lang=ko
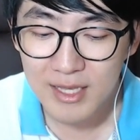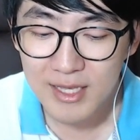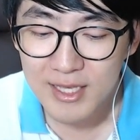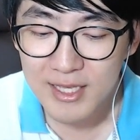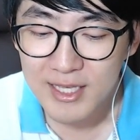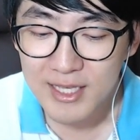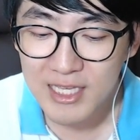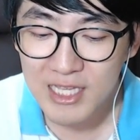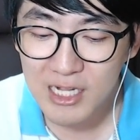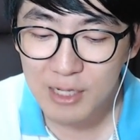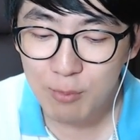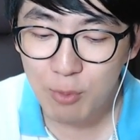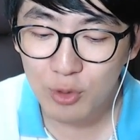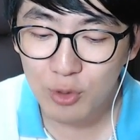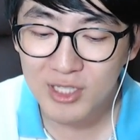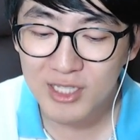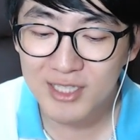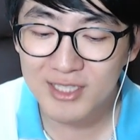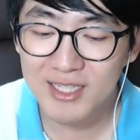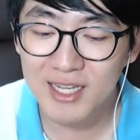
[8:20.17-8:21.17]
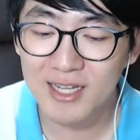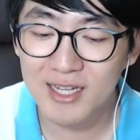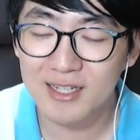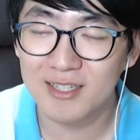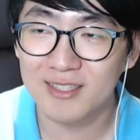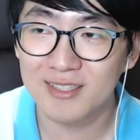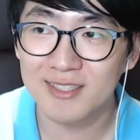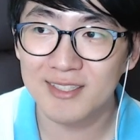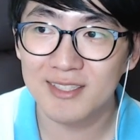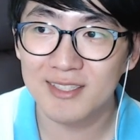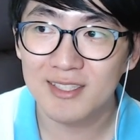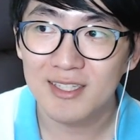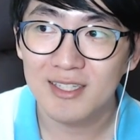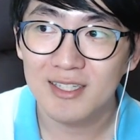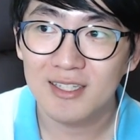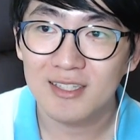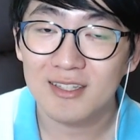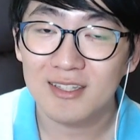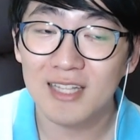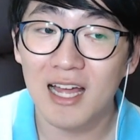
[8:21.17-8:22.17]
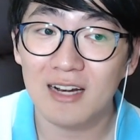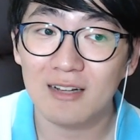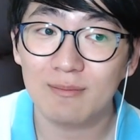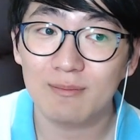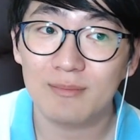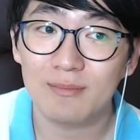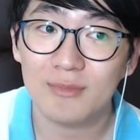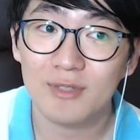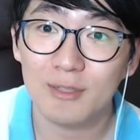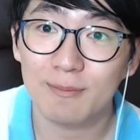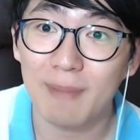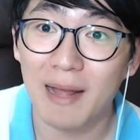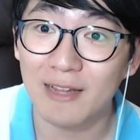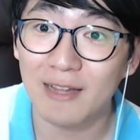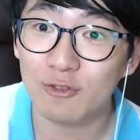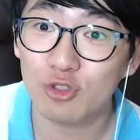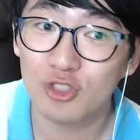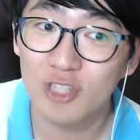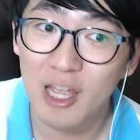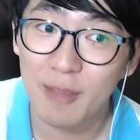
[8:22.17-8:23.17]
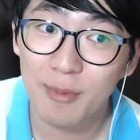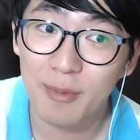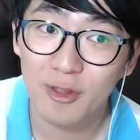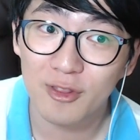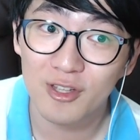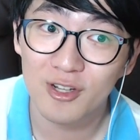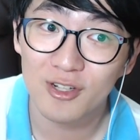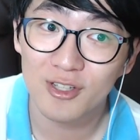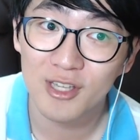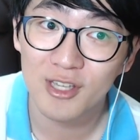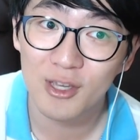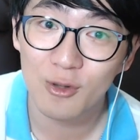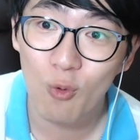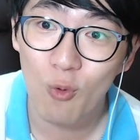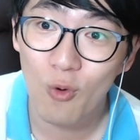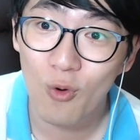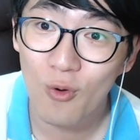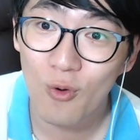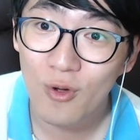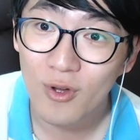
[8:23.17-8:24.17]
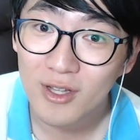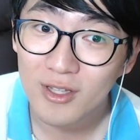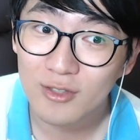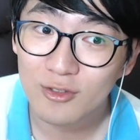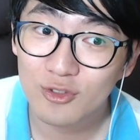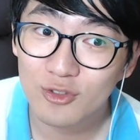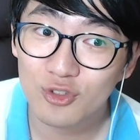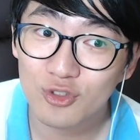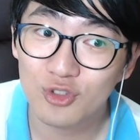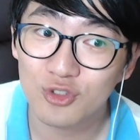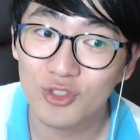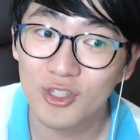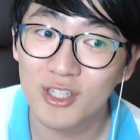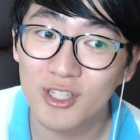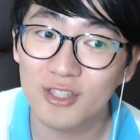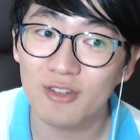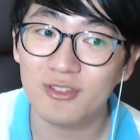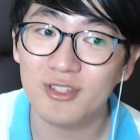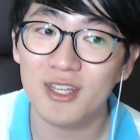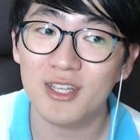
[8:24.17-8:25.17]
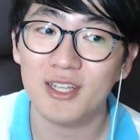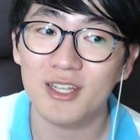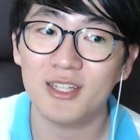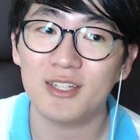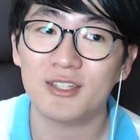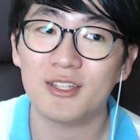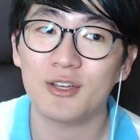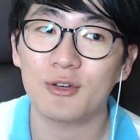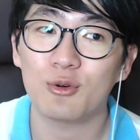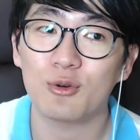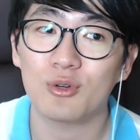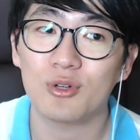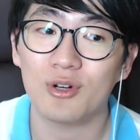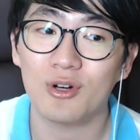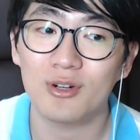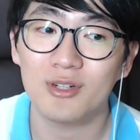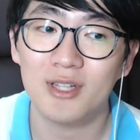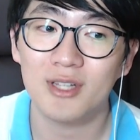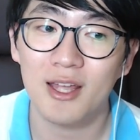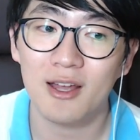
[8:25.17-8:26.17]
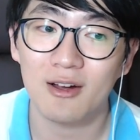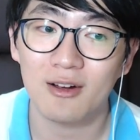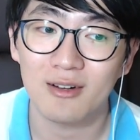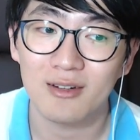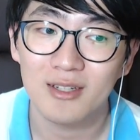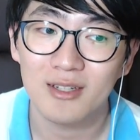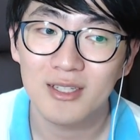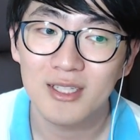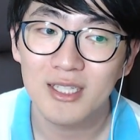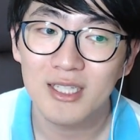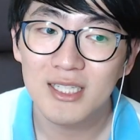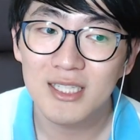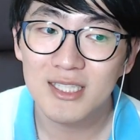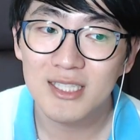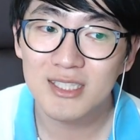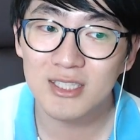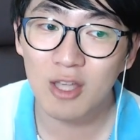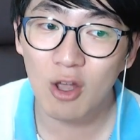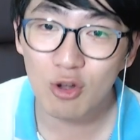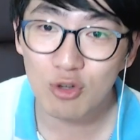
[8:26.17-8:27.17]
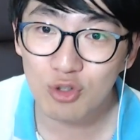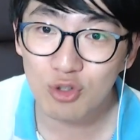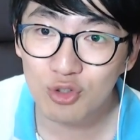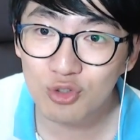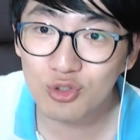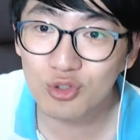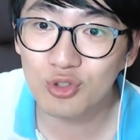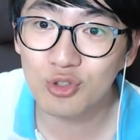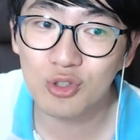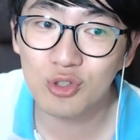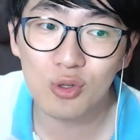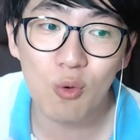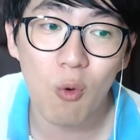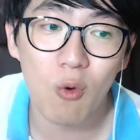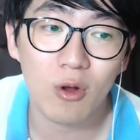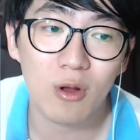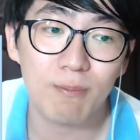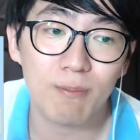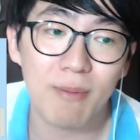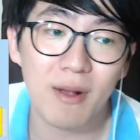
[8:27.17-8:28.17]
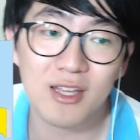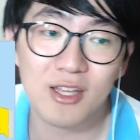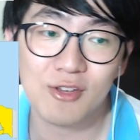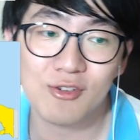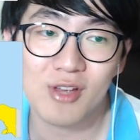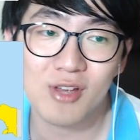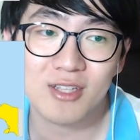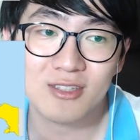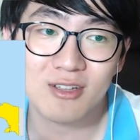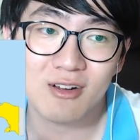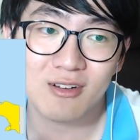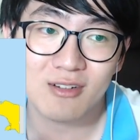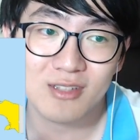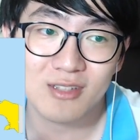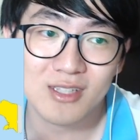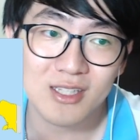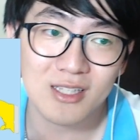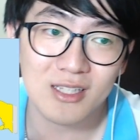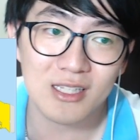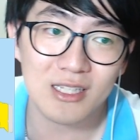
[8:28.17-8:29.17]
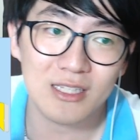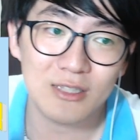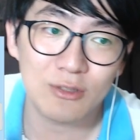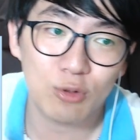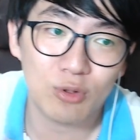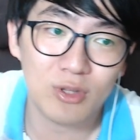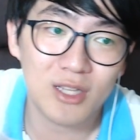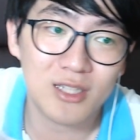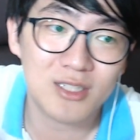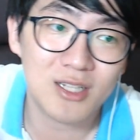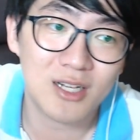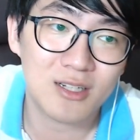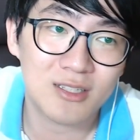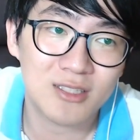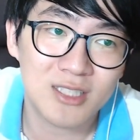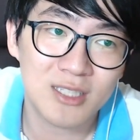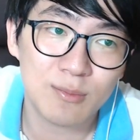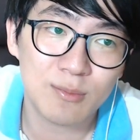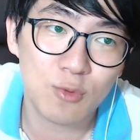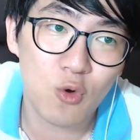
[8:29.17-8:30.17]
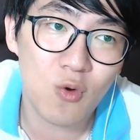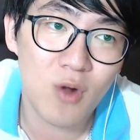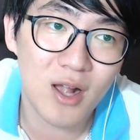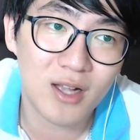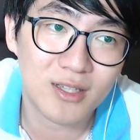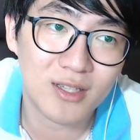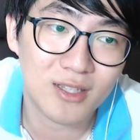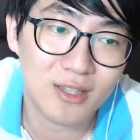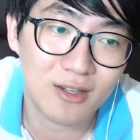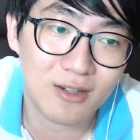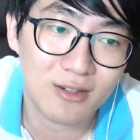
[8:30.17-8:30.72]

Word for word: 일본이 이제 그 나름 그 만주사변 일으키고 중일 전쟁 일으키고 그럴 때요. 석유를 공급받기 위해서 이 인도네시아를 침공하게 돼요.